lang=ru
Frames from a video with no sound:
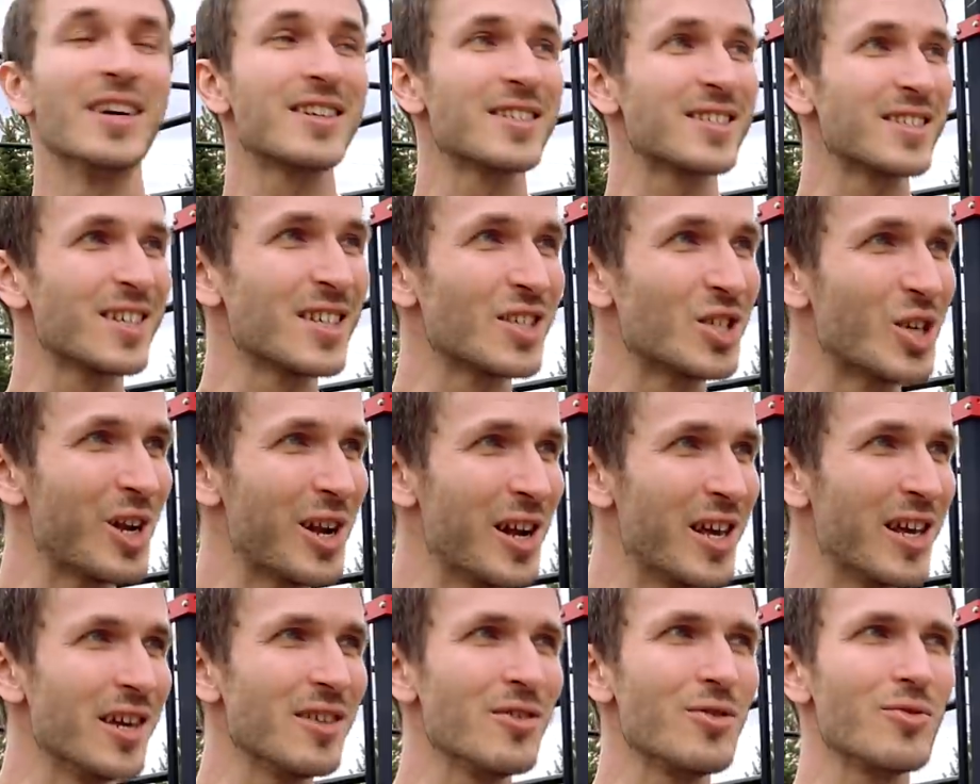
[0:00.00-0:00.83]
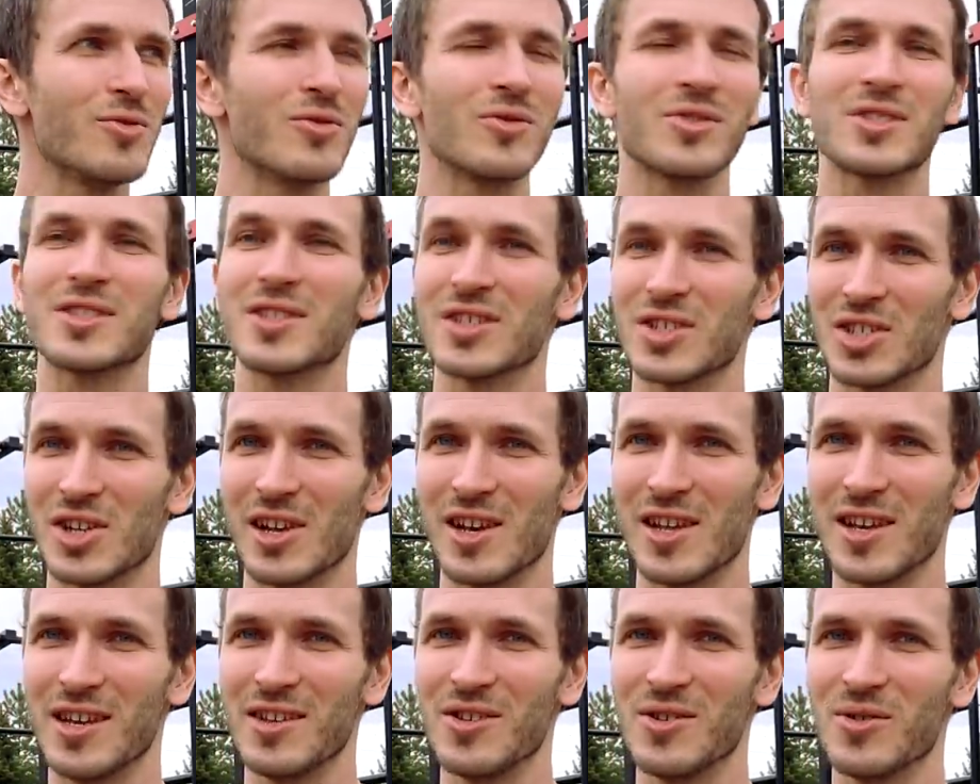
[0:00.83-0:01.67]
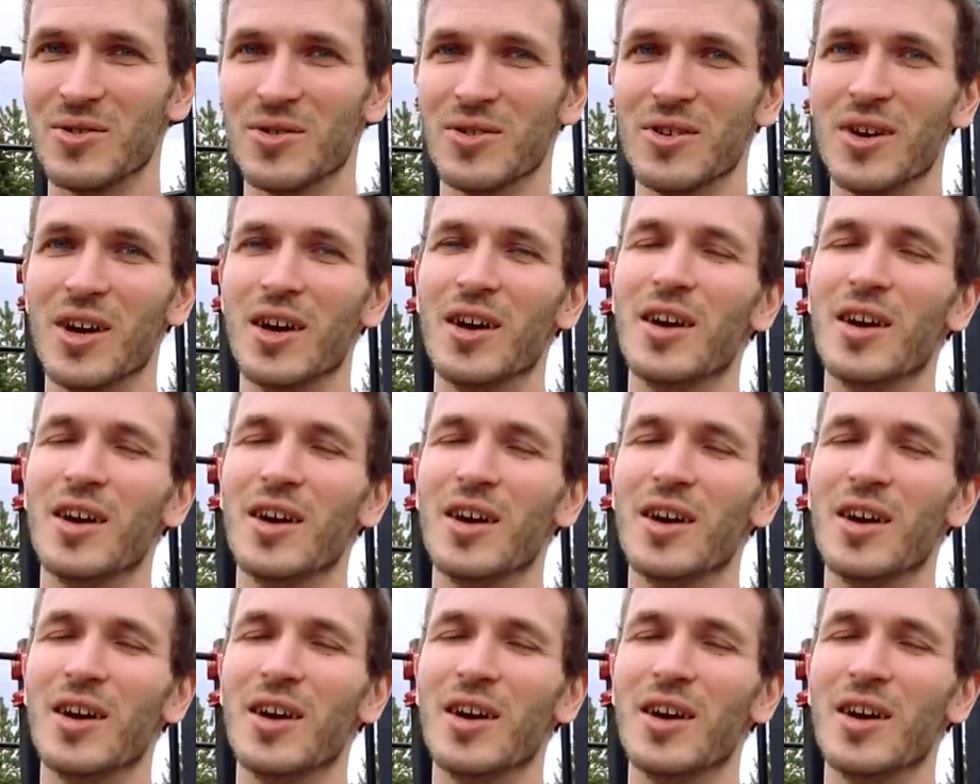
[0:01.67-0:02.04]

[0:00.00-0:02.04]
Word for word: К сожалению, к сожалению,